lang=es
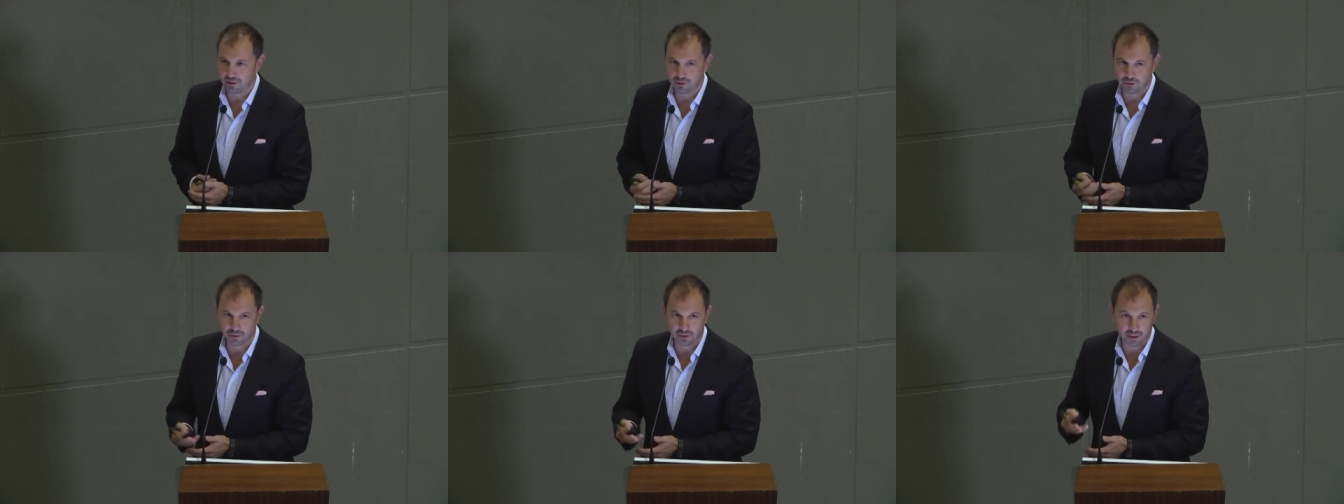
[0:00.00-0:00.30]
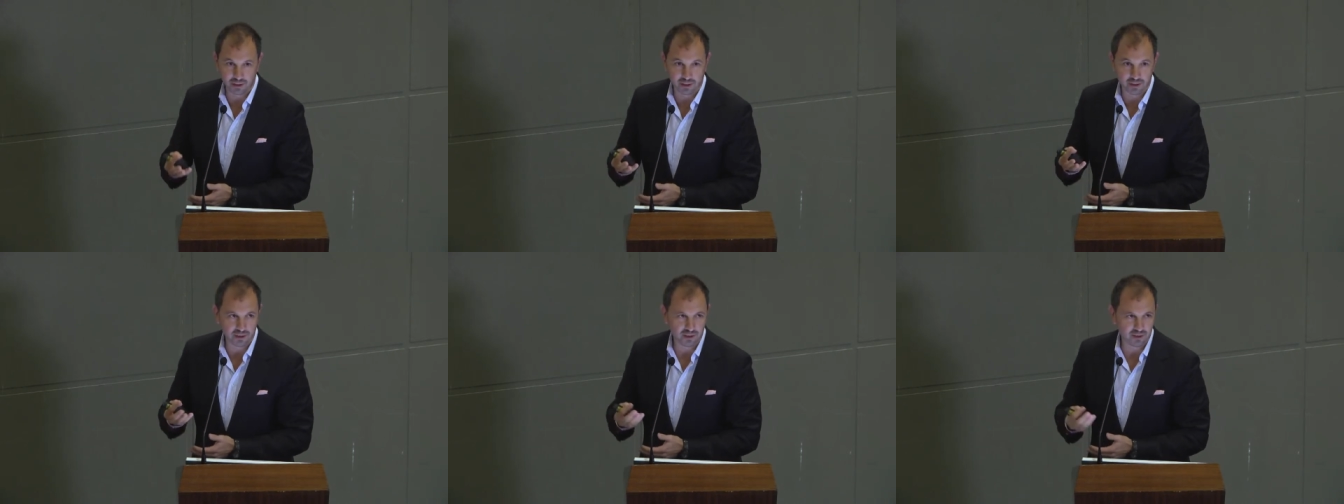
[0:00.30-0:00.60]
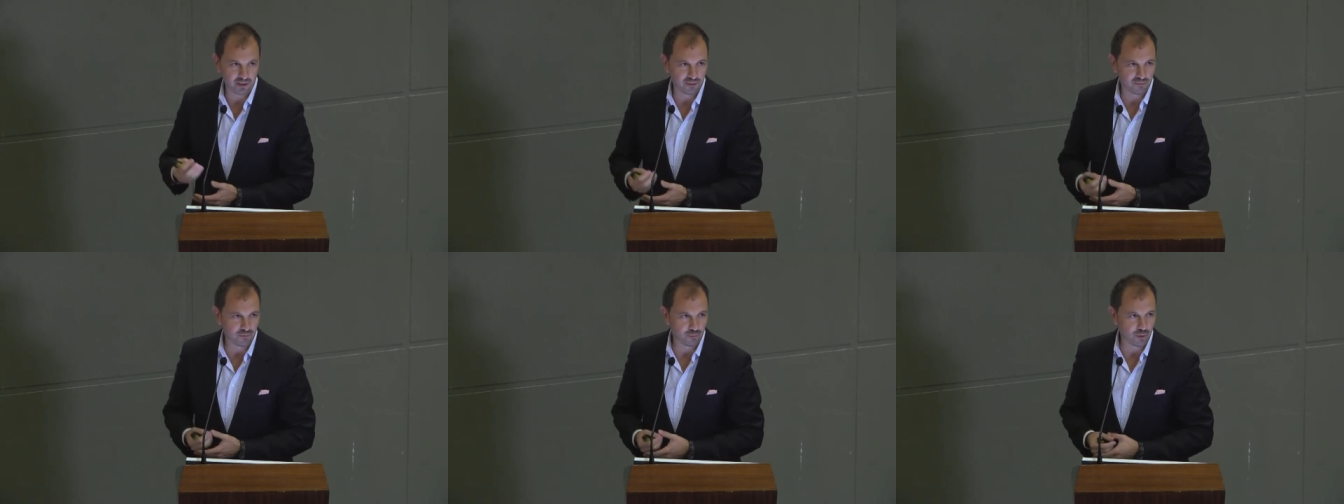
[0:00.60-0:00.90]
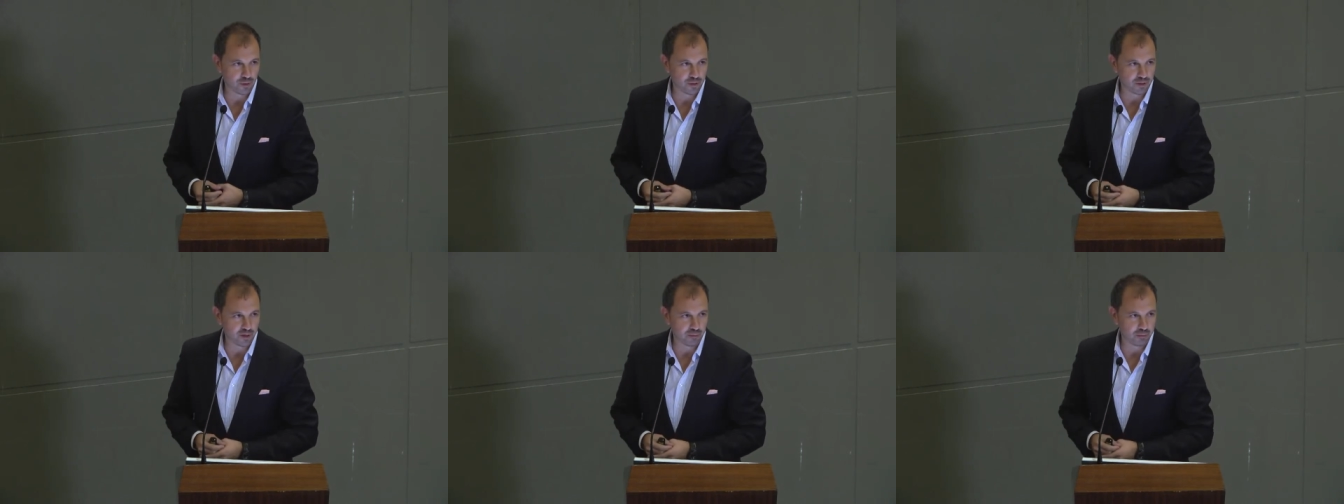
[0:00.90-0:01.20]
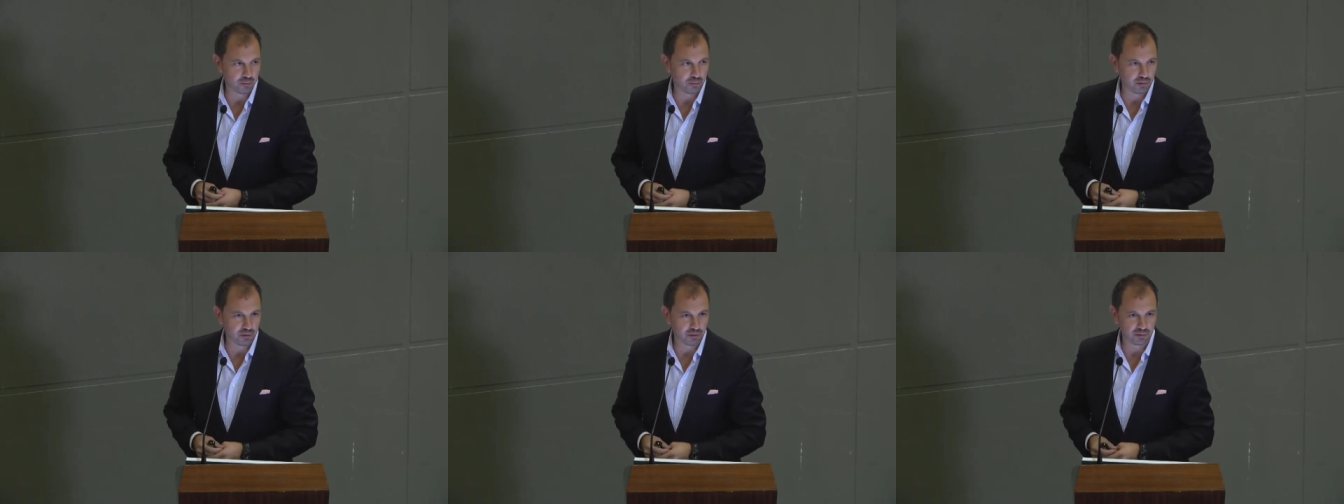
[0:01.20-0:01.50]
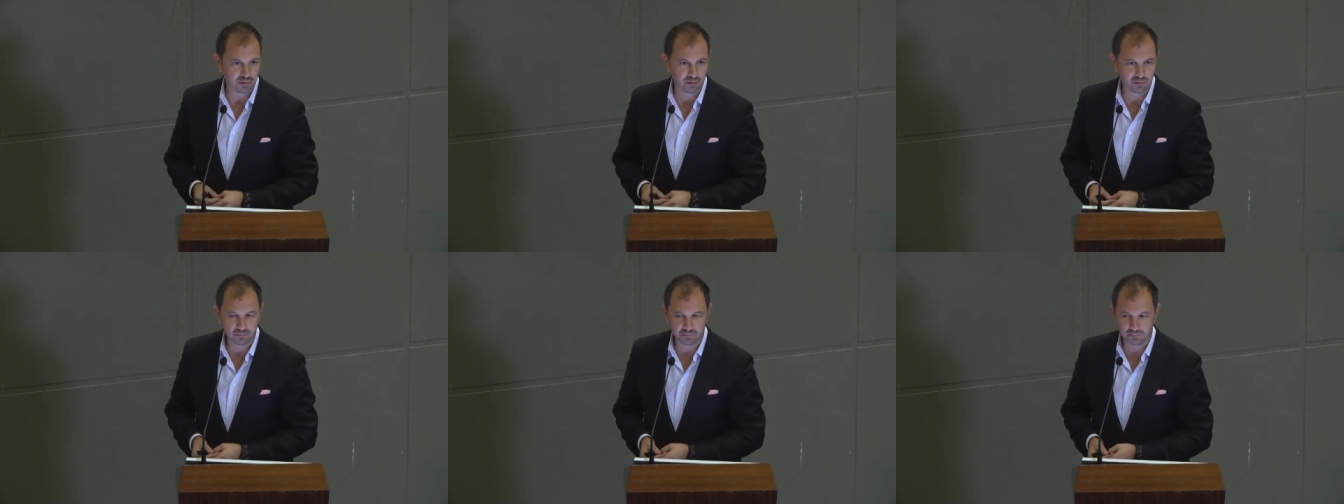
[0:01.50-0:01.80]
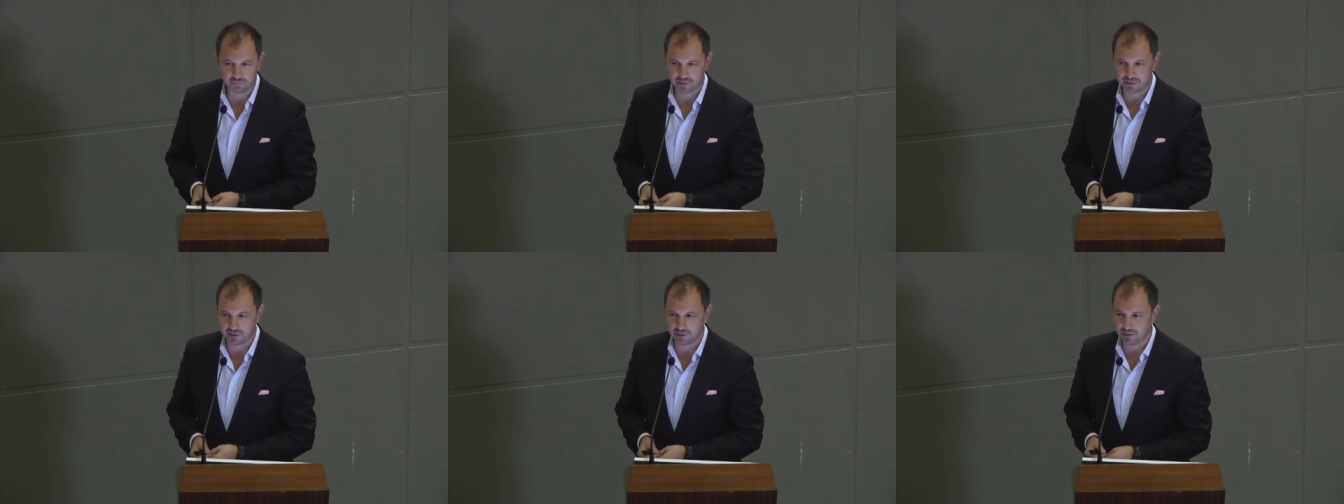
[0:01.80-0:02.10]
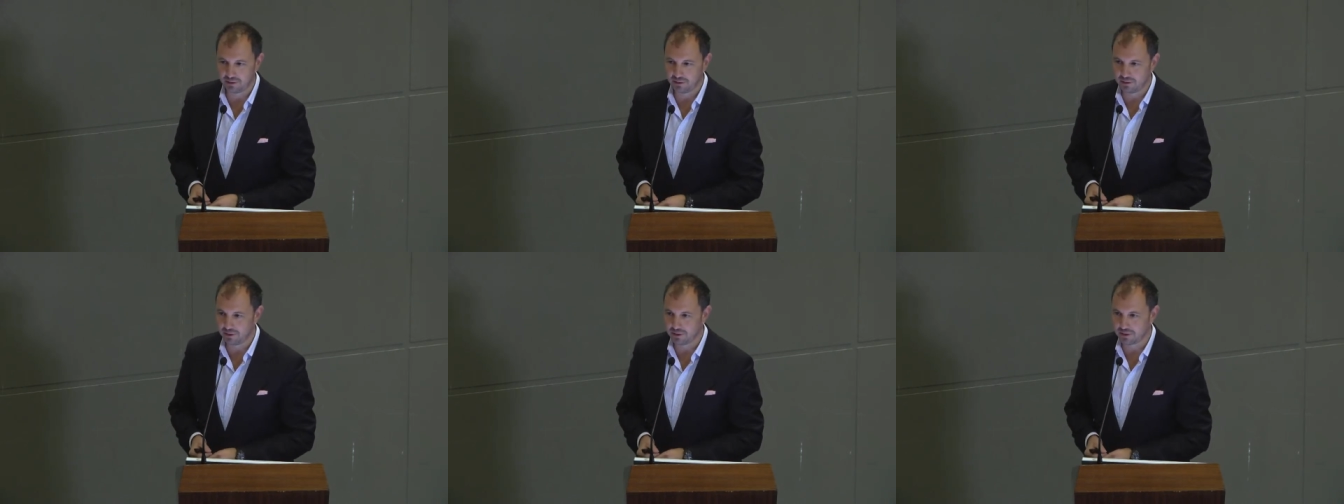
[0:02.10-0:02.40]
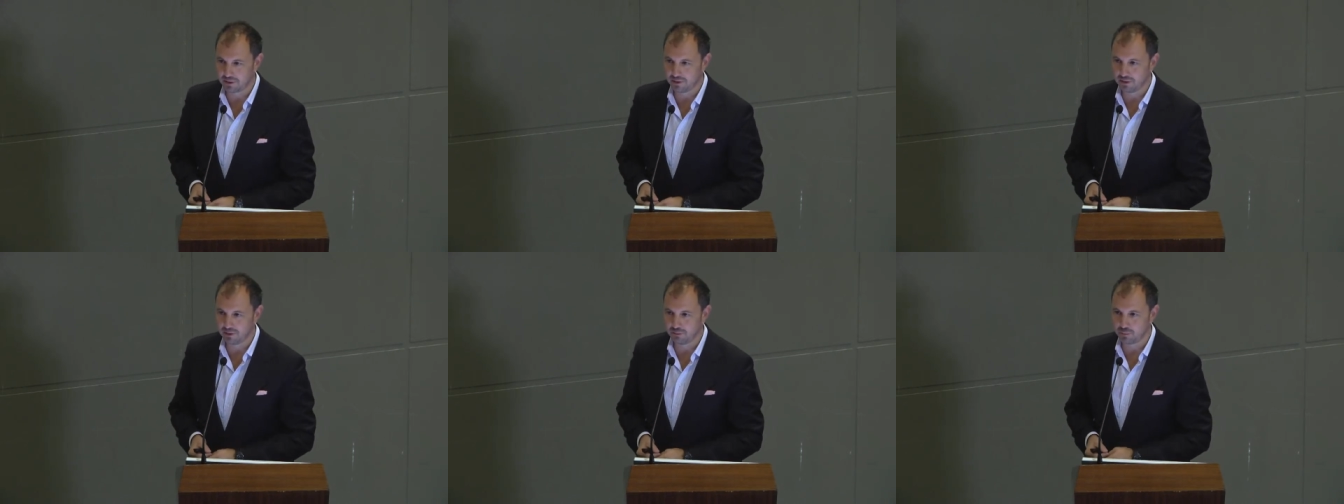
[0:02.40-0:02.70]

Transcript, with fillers: jornada y de afluencia de público bastante interesante.